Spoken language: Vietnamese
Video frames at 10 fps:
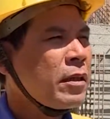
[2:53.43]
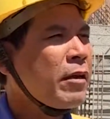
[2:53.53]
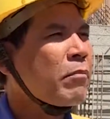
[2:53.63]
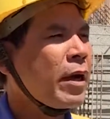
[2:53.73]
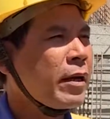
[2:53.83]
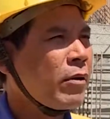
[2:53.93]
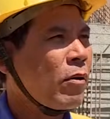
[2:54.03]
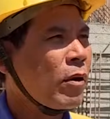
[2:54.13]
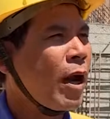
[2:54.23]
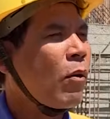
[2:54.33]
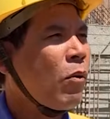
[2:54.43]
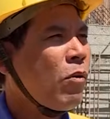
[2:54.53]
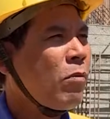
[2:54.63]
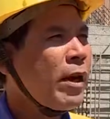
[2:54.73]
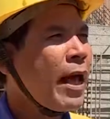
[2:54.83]
thiết bị rồi cẩu
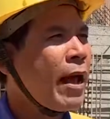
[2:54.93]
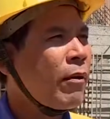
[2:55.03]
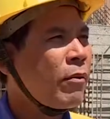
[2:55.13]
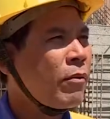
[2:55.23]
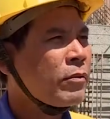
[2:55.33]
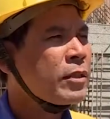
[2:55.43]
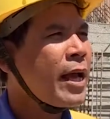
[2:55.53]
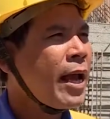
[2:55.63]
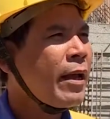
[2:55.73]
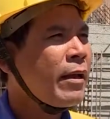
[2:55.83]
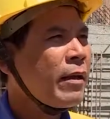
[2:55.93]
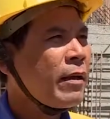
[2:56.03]
máy đào xe